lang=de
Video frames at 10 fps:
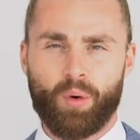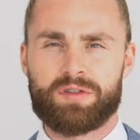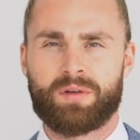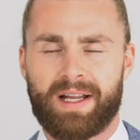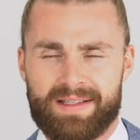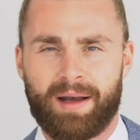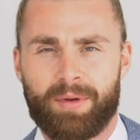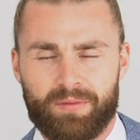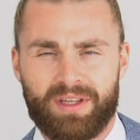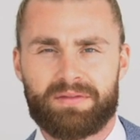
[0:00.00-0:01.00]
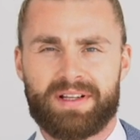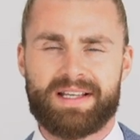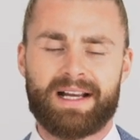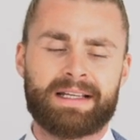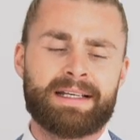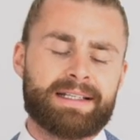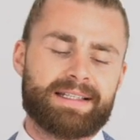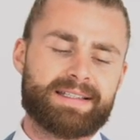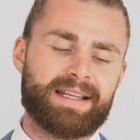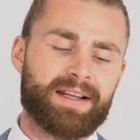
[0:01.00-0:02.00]
im Großen und Ganzen kann man auf jeden Fall sagen,
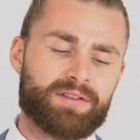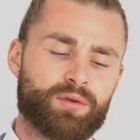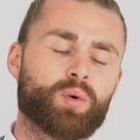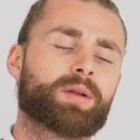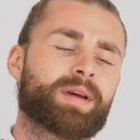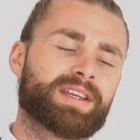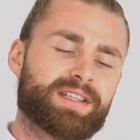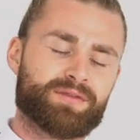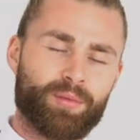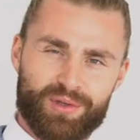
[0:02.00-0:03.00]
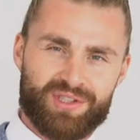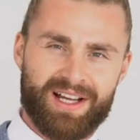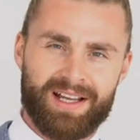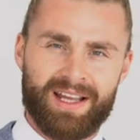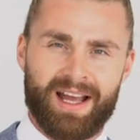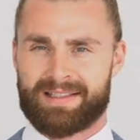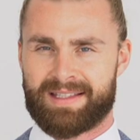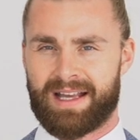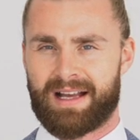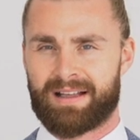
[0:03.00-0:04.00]
dass der Anzug unabhängig jetzt vom Muster
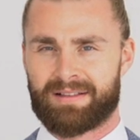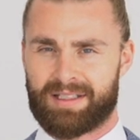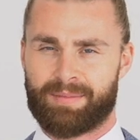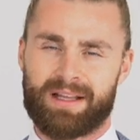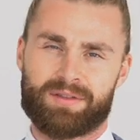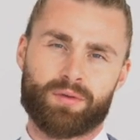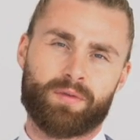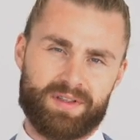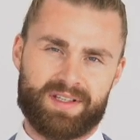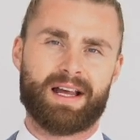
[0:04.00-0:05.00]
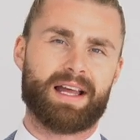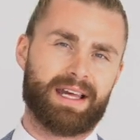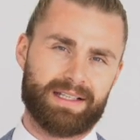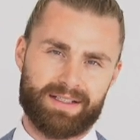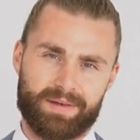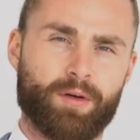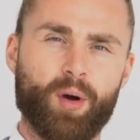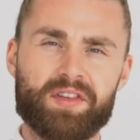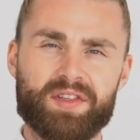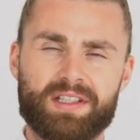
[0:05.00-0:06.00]
sehr dem Anzug von Sarah ähnelt. Vom
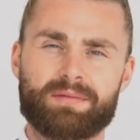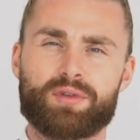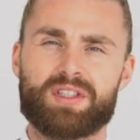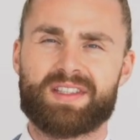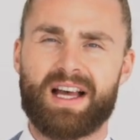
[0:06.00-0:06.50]
Äußeren muss ich